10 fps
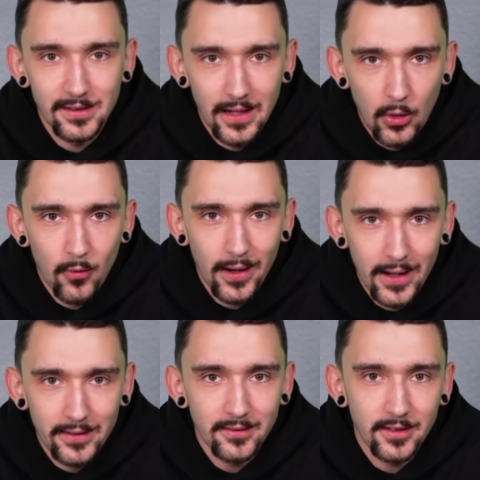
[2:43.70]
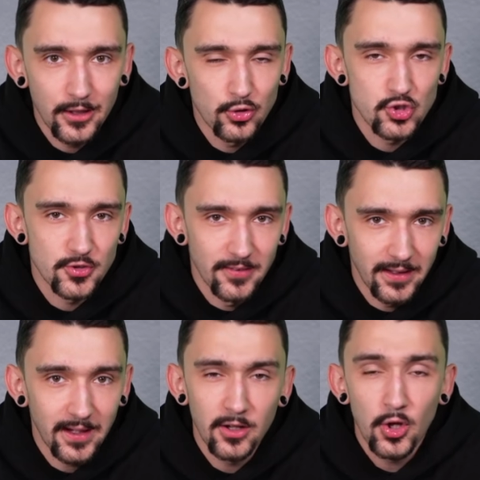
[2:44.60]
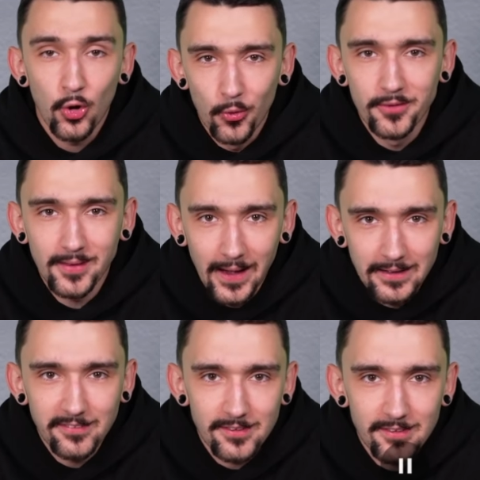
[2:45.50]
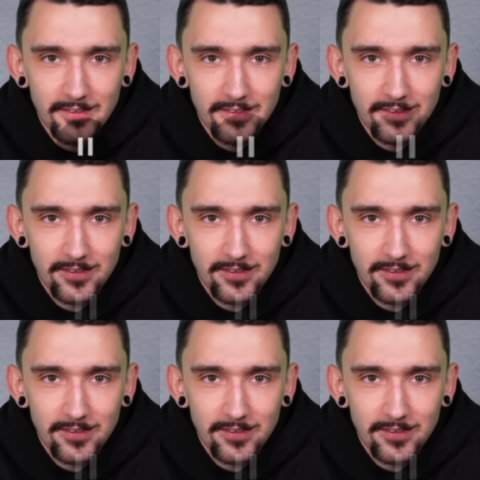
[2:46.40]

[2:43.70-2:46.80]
genau ein Kilo schwerer und das ist eine Menge bei